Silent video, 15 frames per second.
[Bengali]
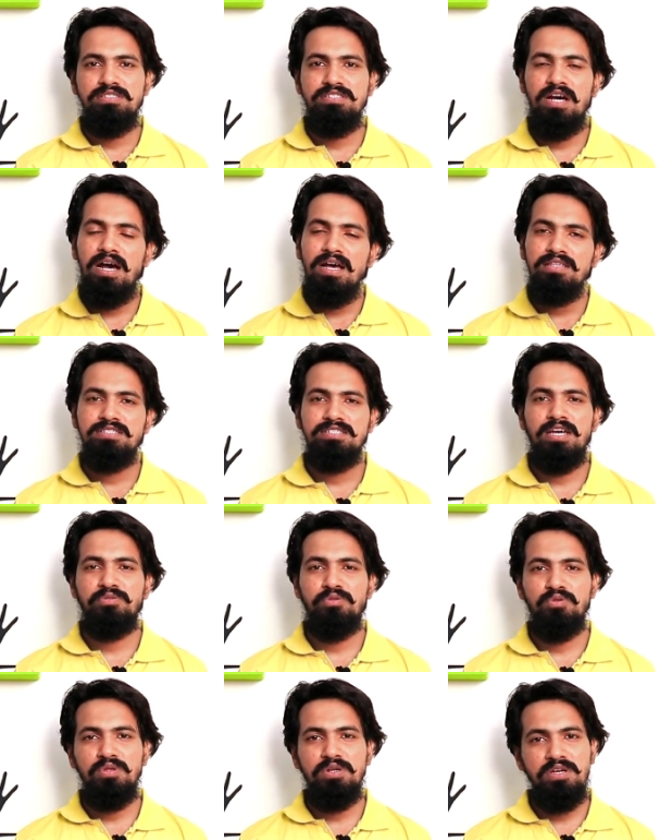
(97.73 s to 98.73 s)
যা
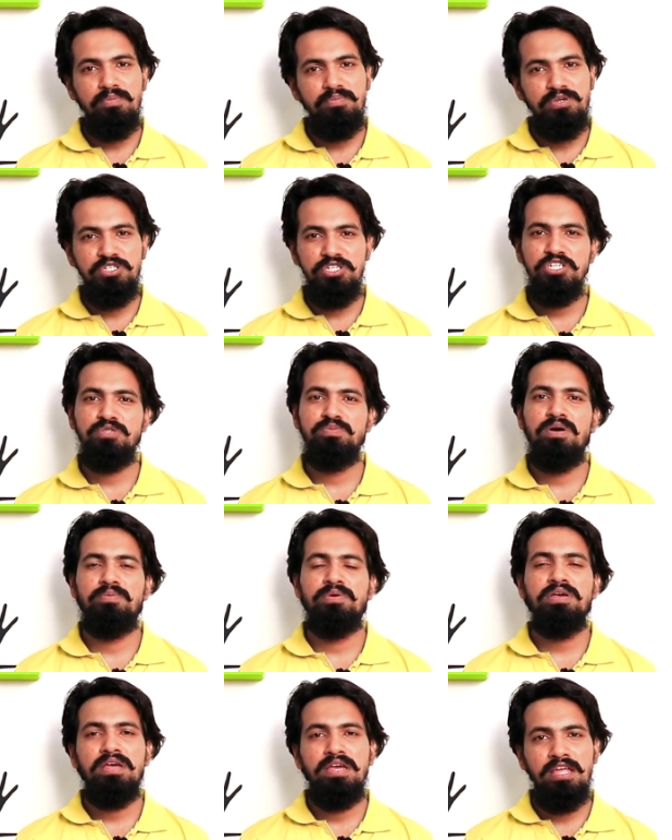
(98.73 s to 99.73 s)
ছাত্রদেরকে
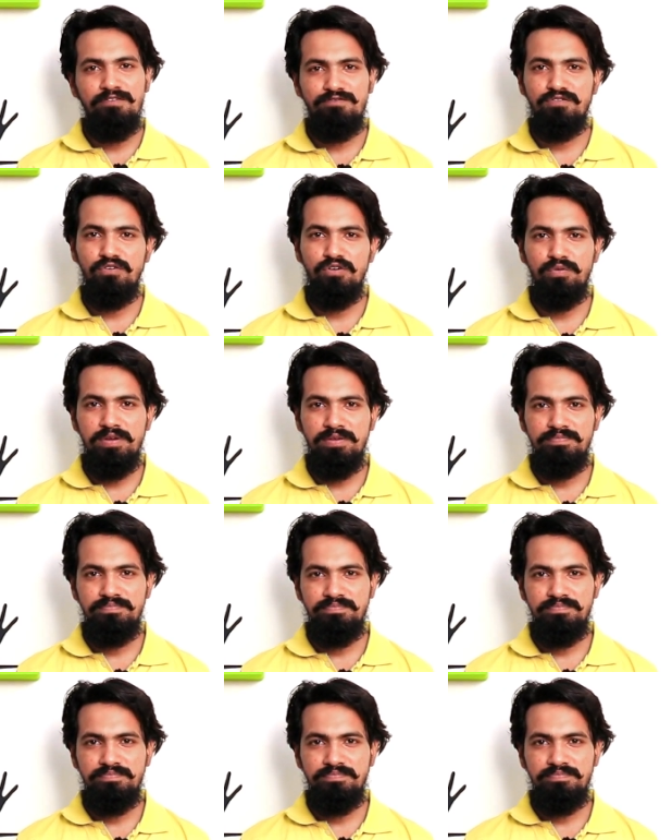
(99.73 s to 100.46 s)
বিশেষভাবে হেল্প করবে